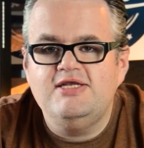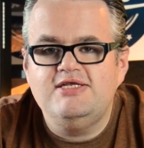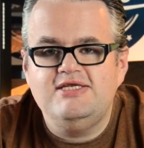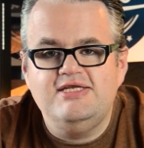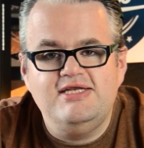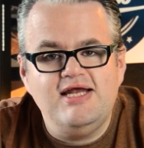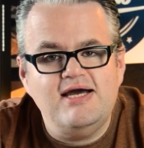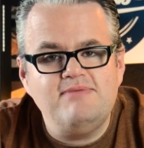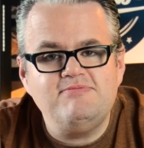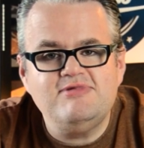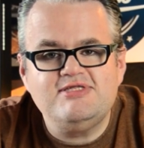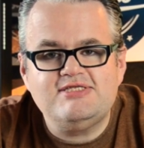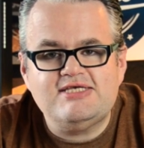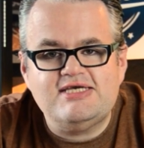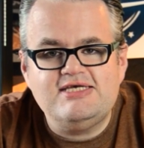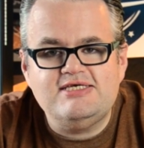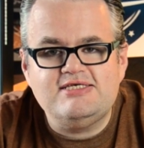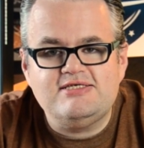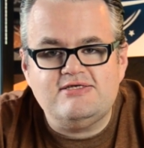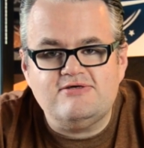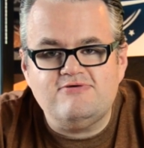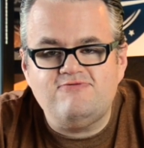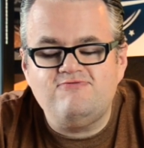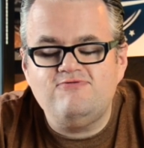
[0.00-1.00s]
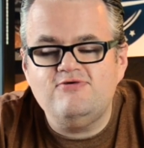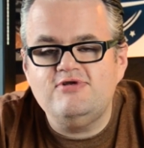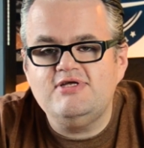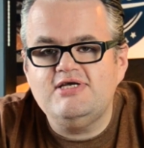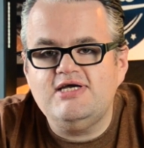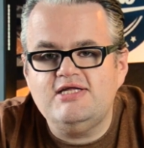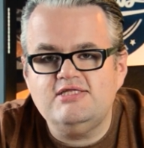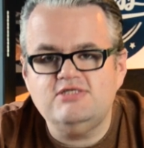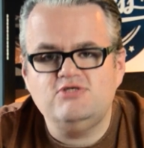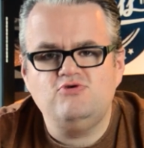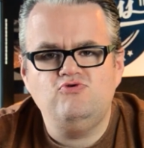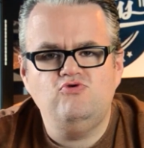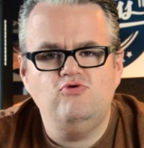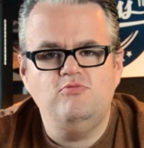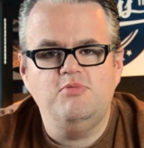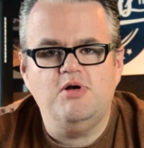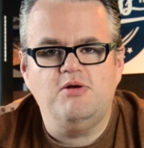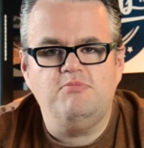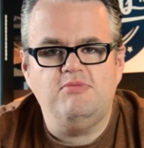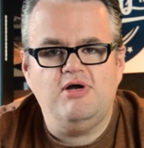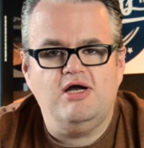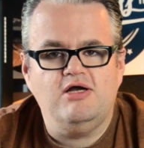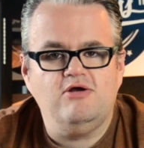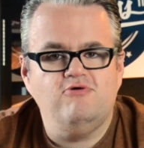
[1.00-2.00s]
Die Namensrechte für die ganzen
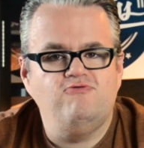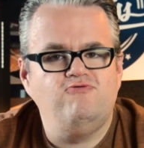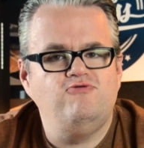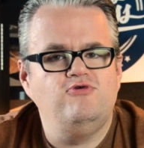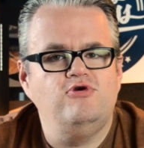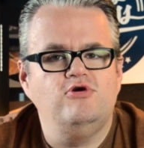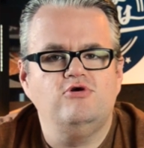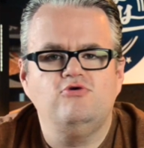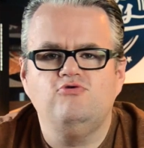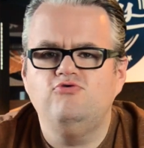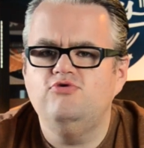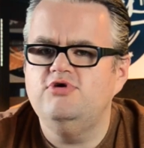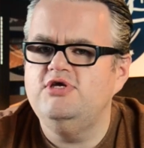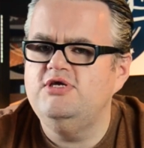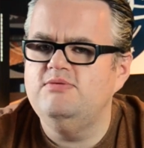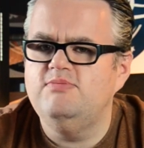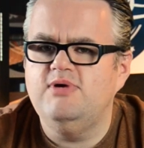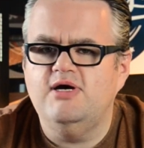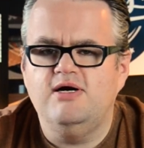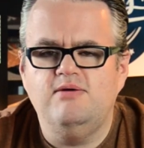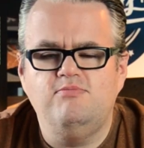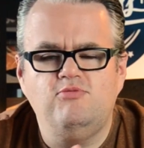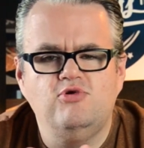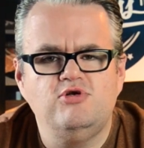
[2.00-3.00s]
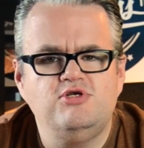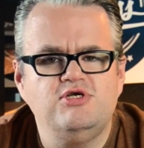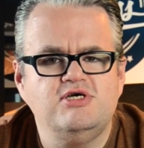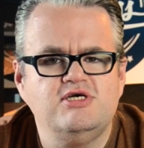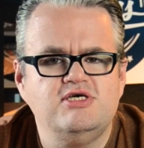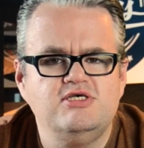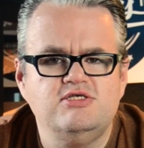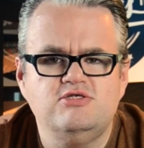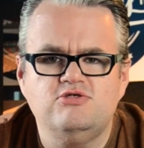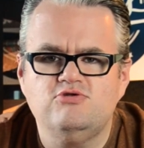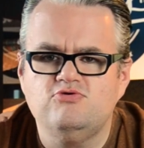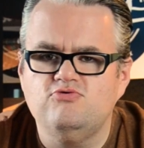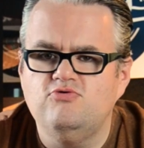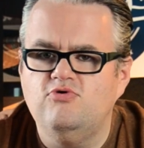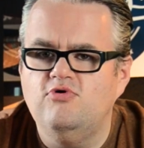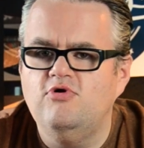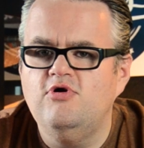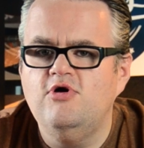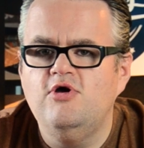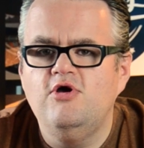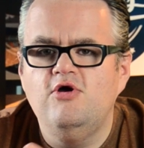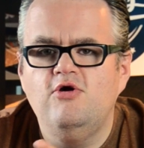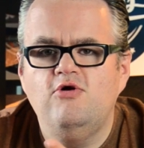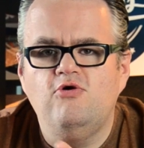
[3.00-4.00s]
Kuba-Marken, für Cohiba, Monte
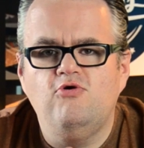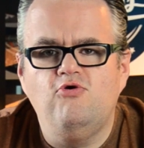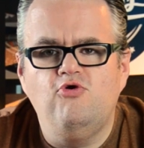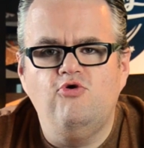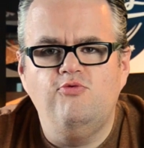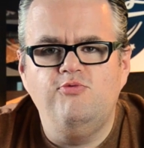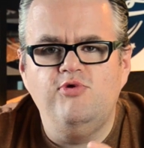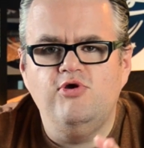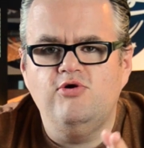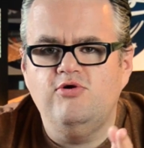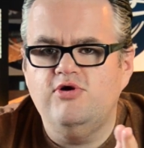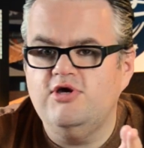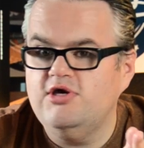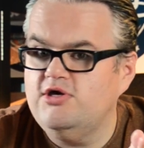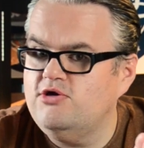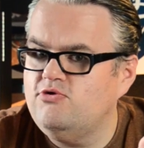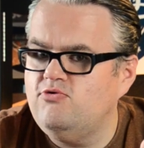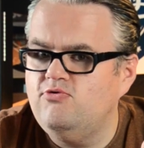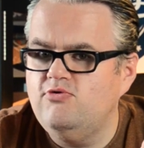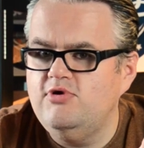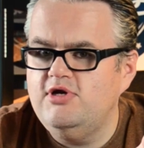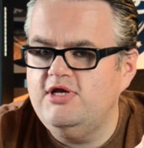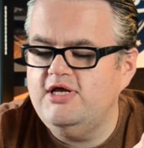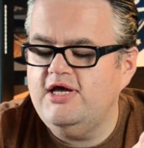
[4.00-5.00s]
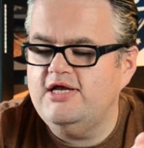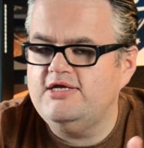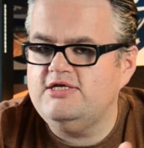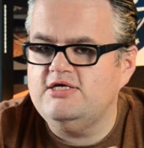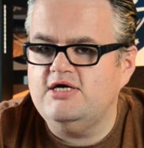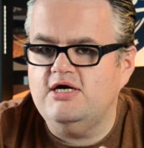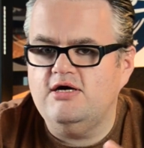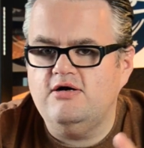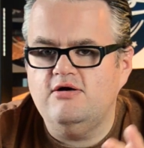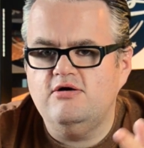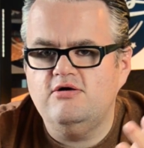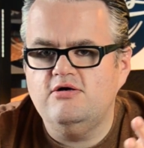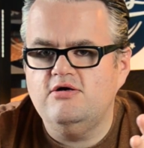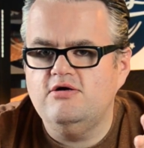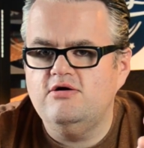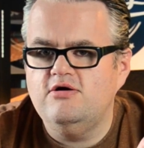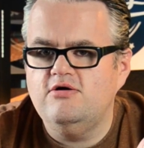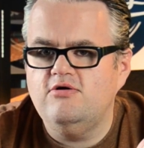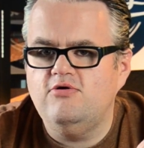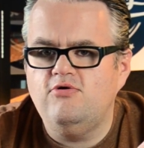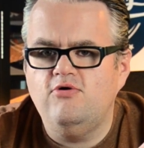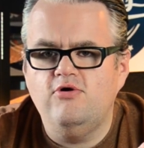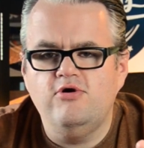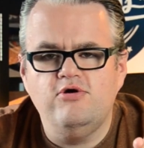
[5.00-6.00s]
Cristo Romeo y
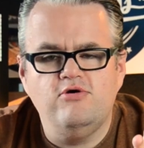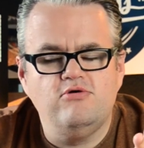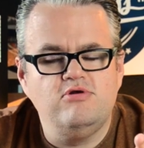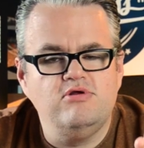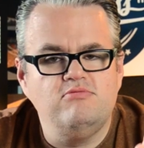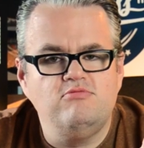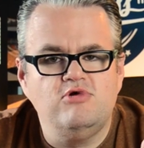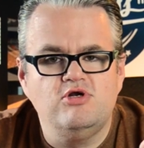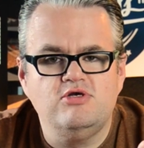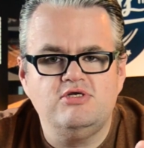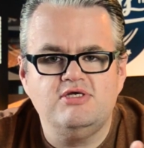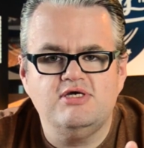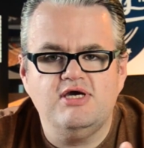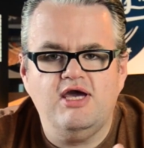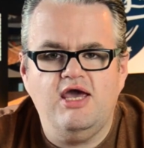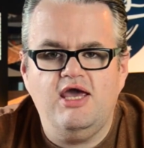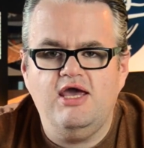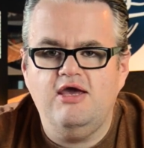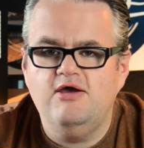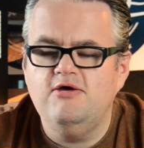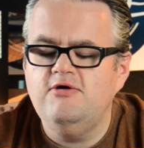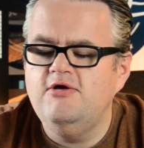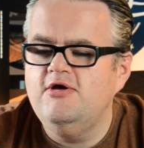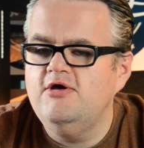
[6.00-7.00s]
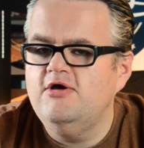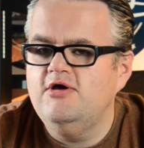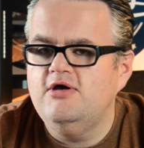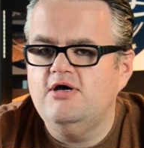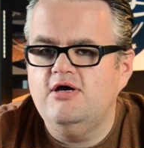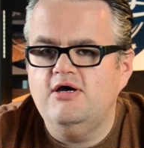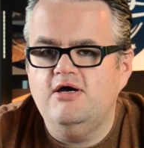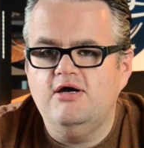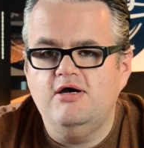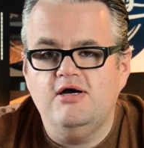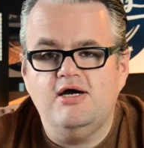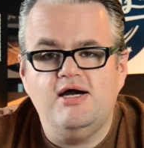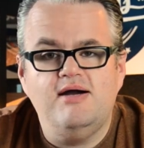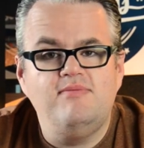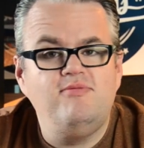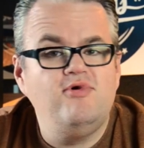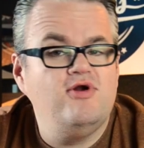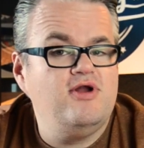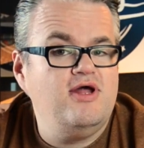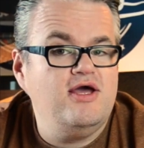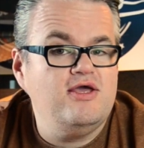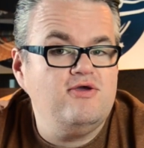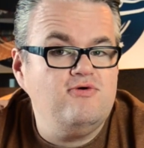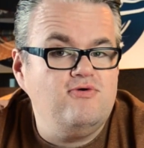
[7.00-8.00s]
Julieta, äh, Joyo de Monterrey, äh,
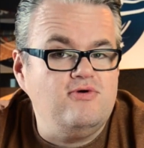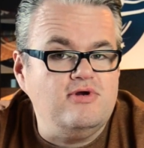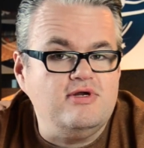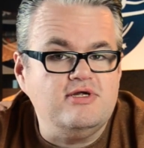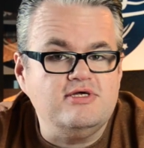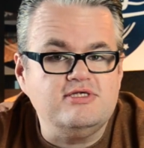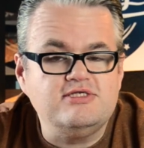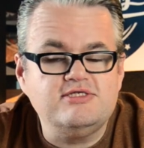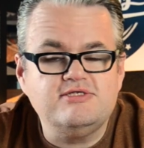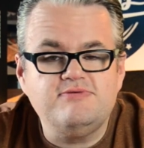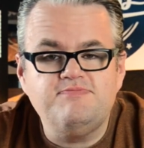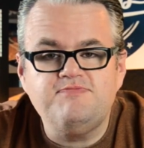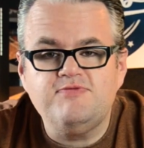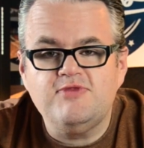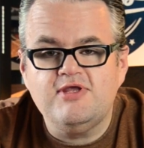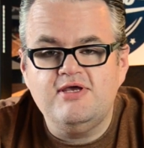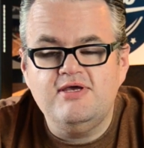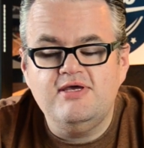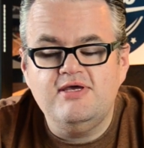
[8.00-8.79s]
Ramon Ayones.